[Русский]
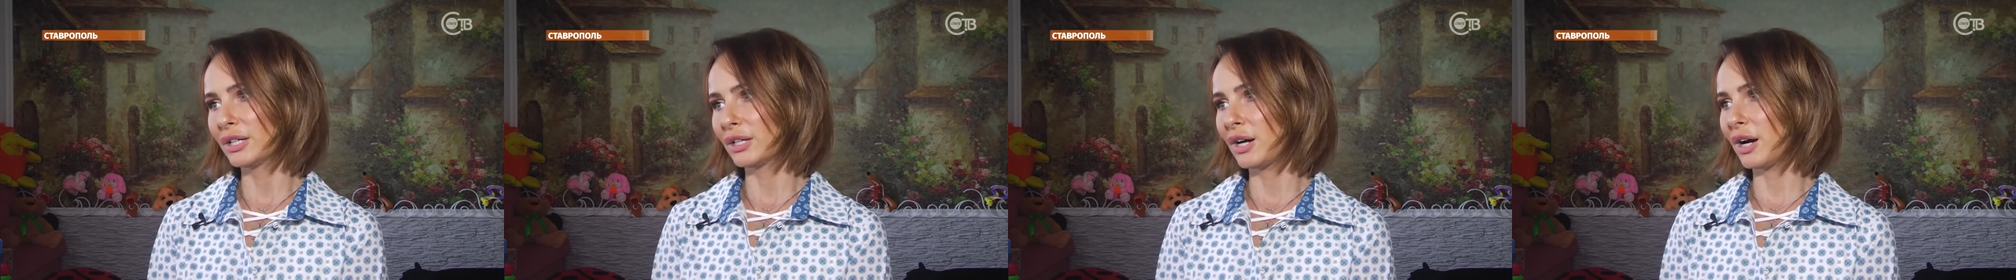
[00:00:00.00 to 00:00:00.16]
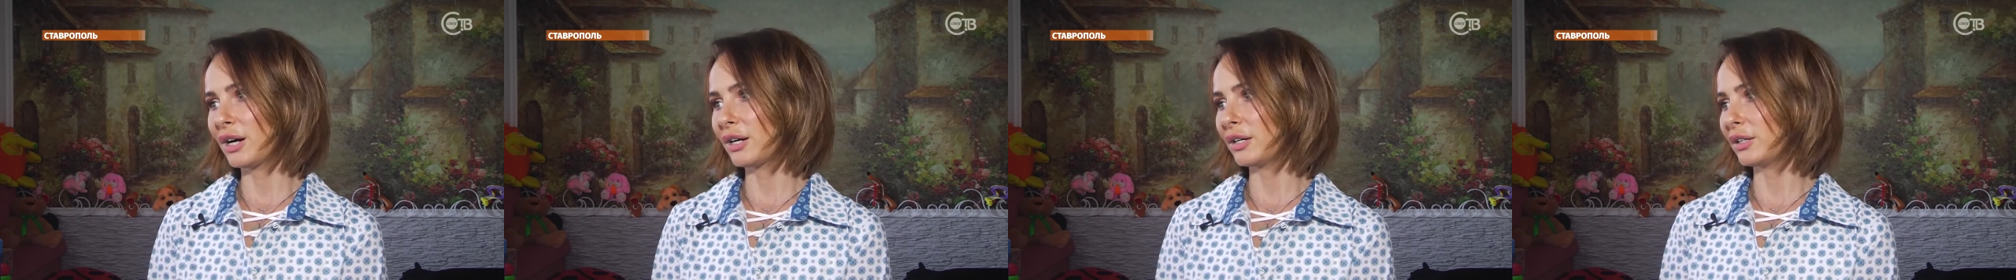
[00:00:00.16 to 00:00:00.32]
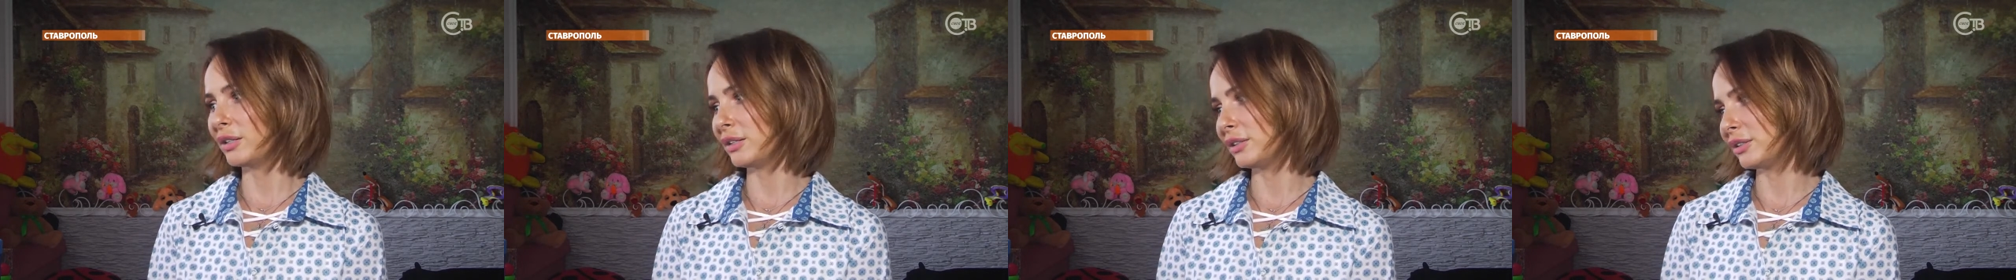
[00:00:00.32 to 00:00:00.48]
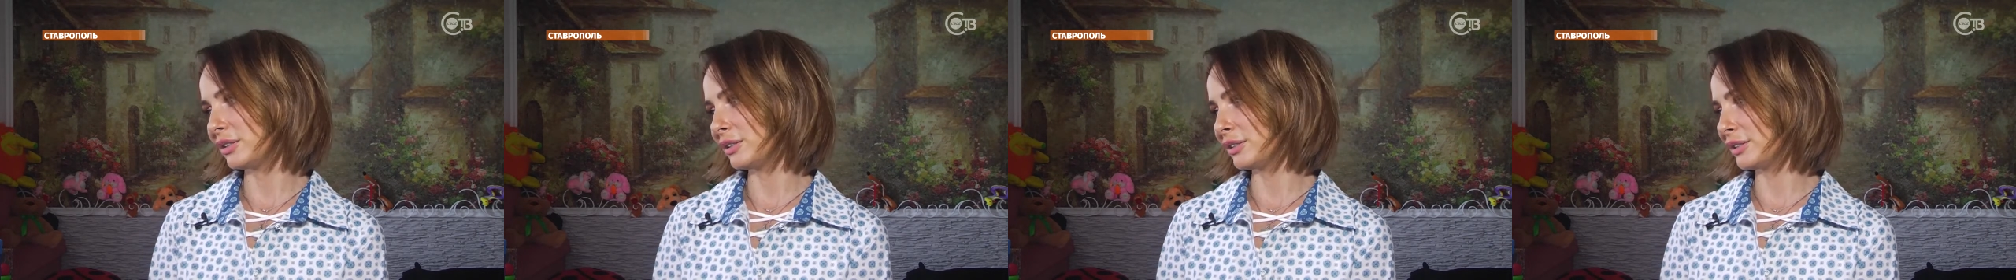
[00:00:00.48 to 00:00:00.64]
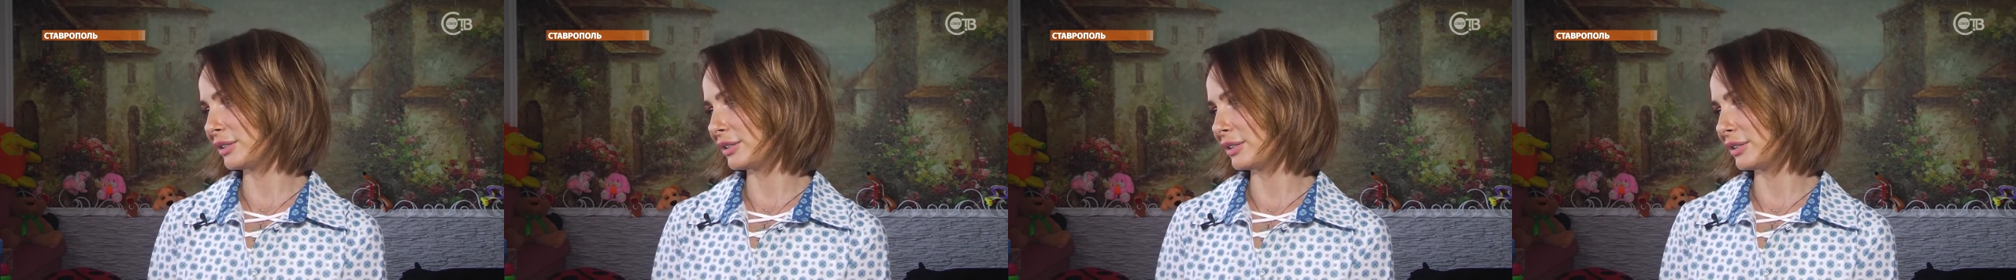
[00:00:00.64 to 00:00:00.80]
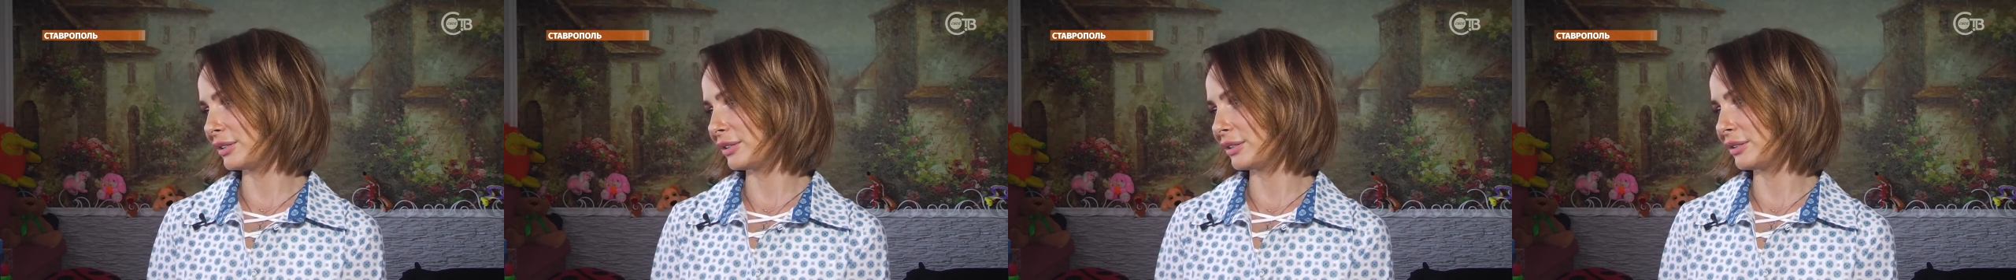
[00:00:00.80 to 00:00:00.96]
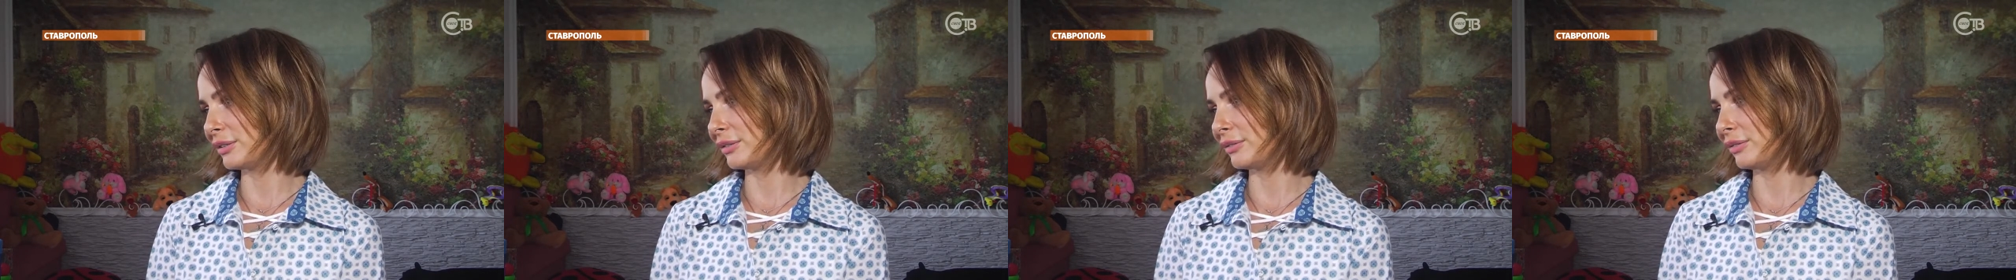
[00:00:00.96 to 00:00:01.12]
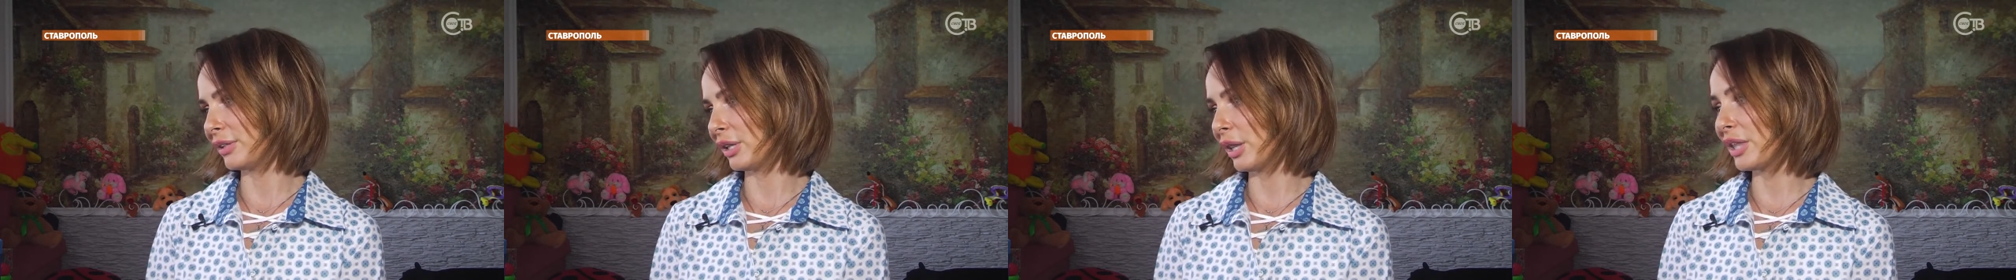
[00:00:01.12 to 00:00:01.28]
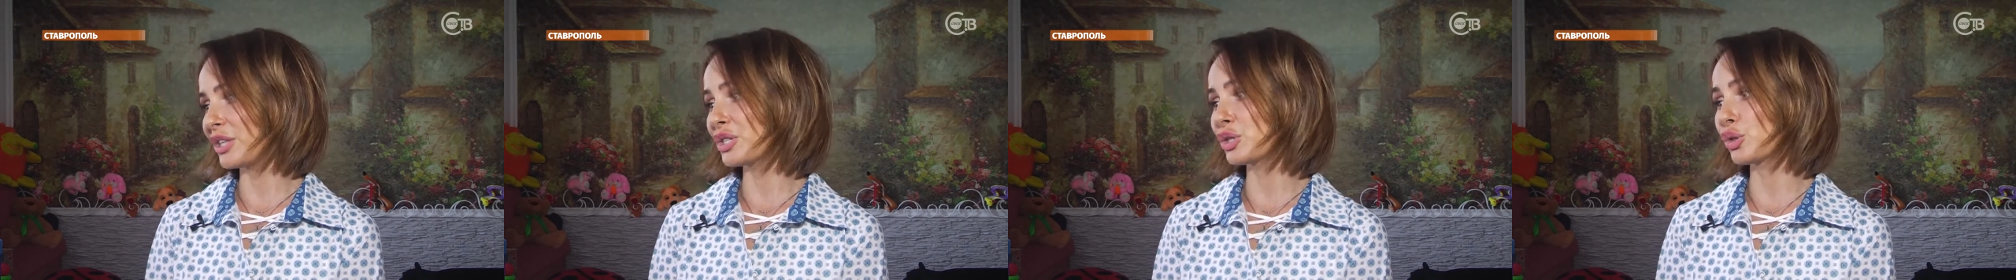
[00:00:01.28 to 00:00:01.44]
как э,
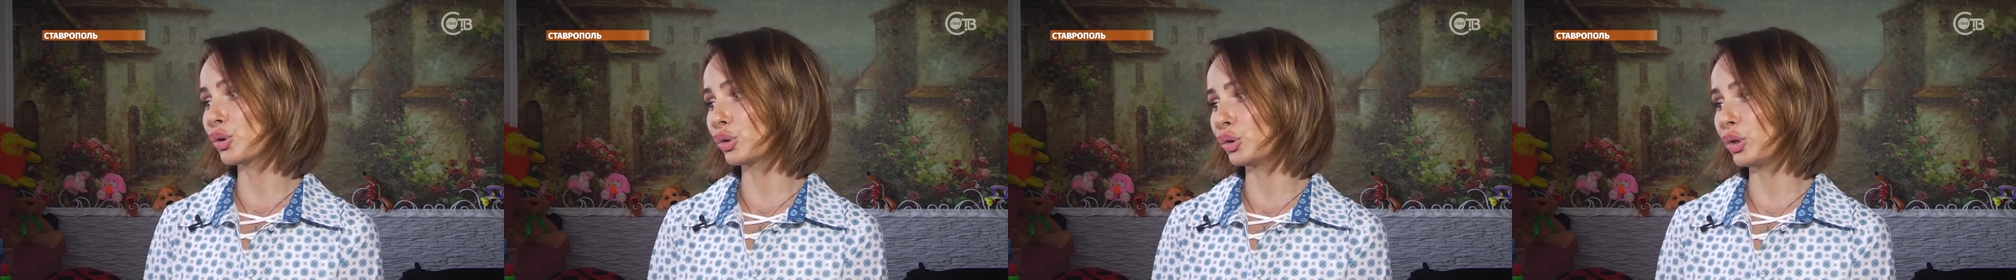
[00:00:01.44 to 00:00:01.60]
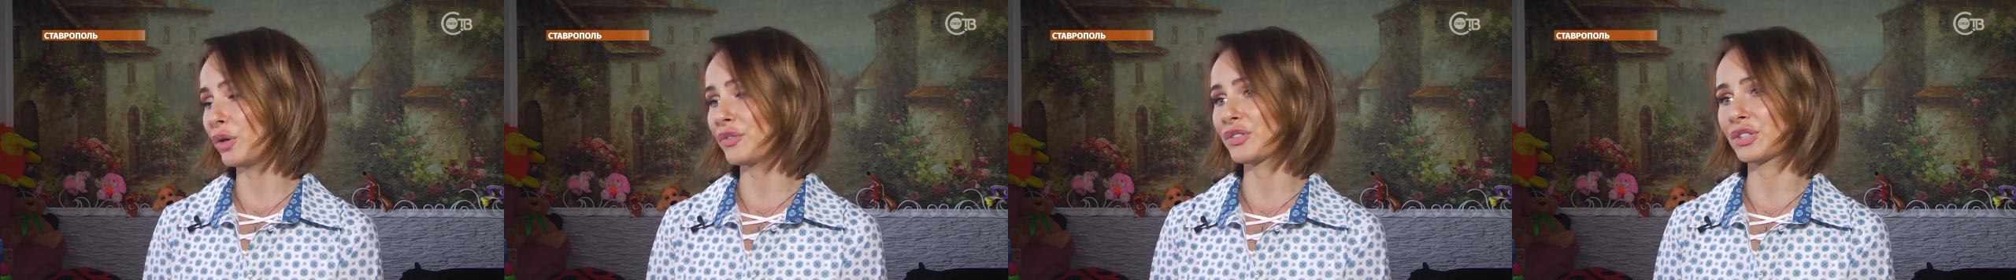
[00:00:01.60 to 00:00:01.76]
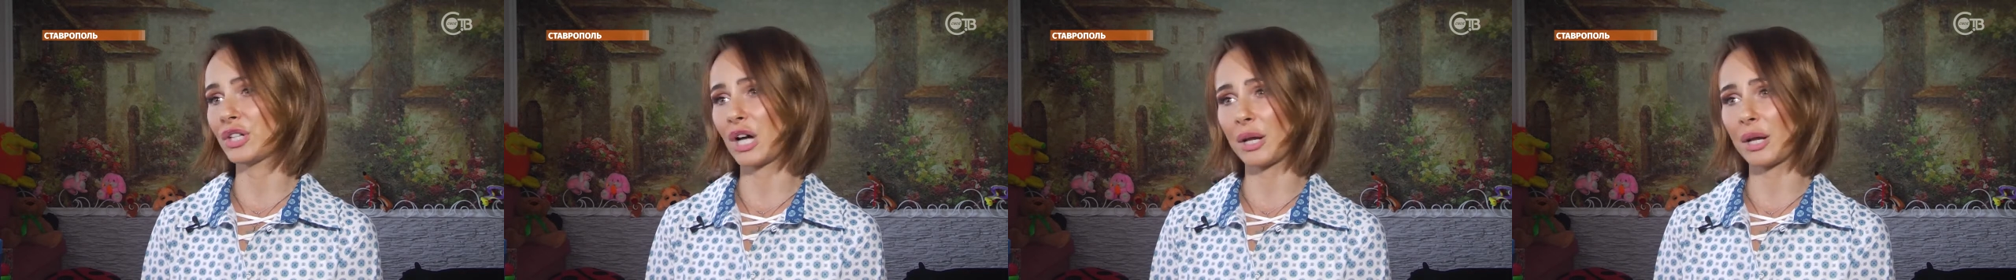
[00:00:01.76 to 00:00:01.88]
наладить грудное